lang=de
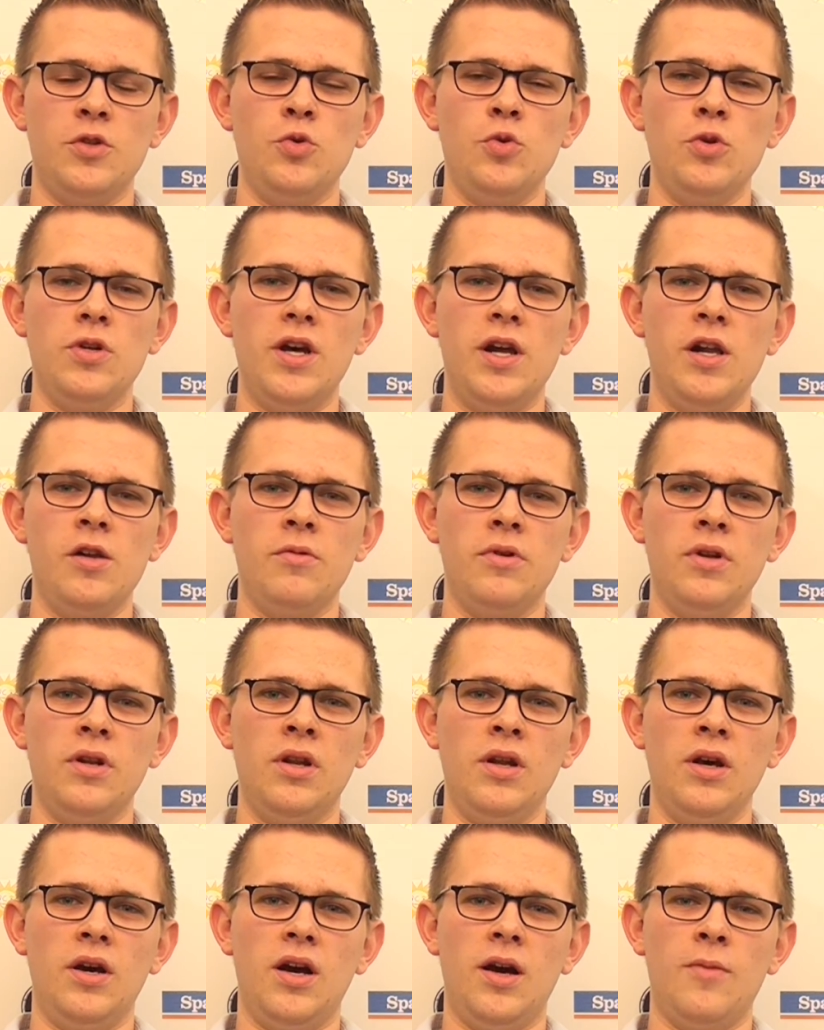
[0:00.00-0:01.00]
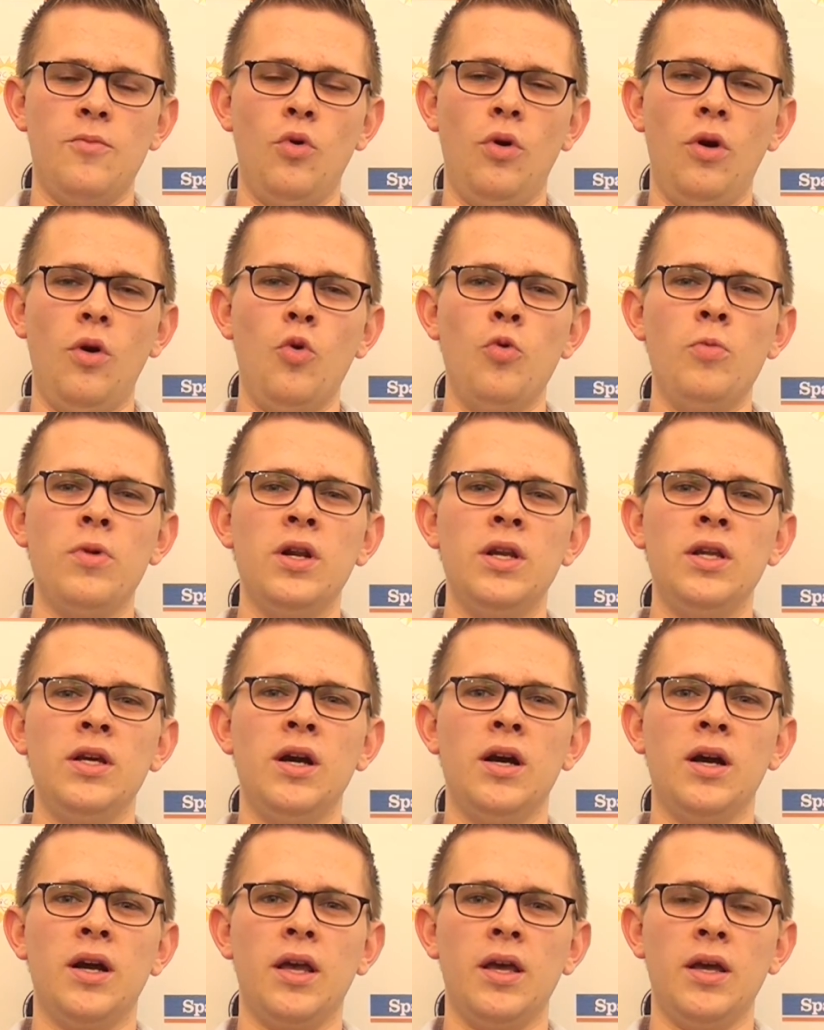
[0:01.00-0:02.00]
Süderelbe in der Hamburger
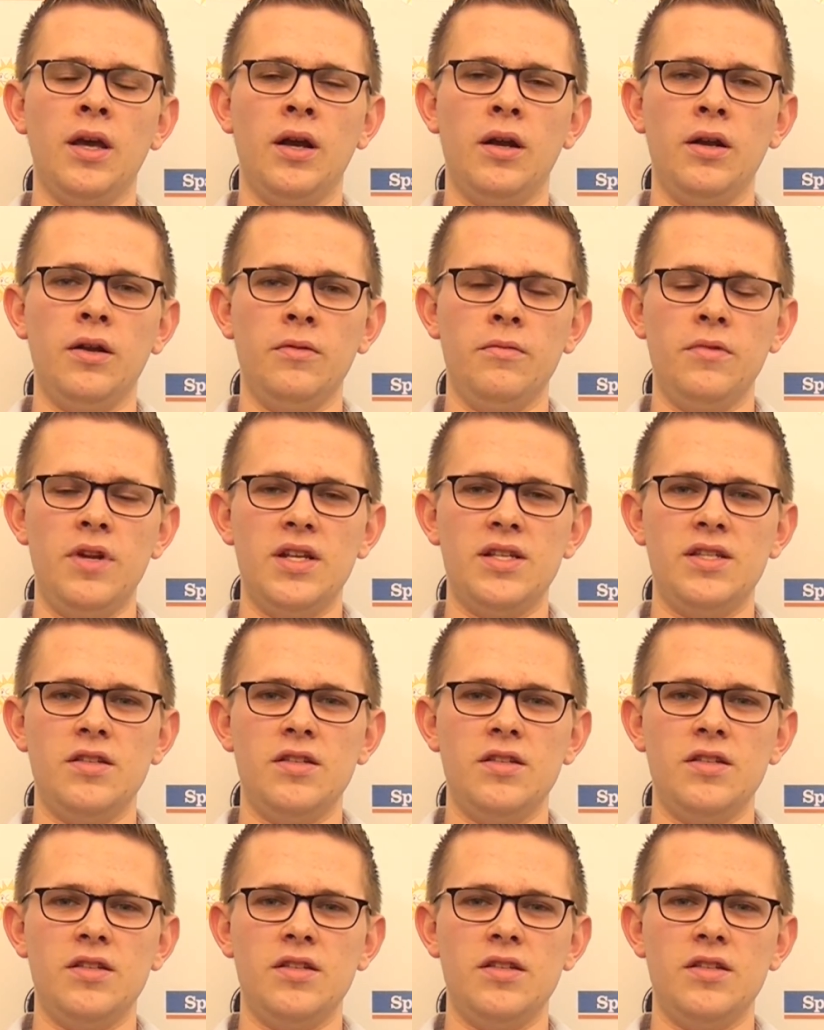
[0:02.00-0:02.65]
Oberliga gegen ähm,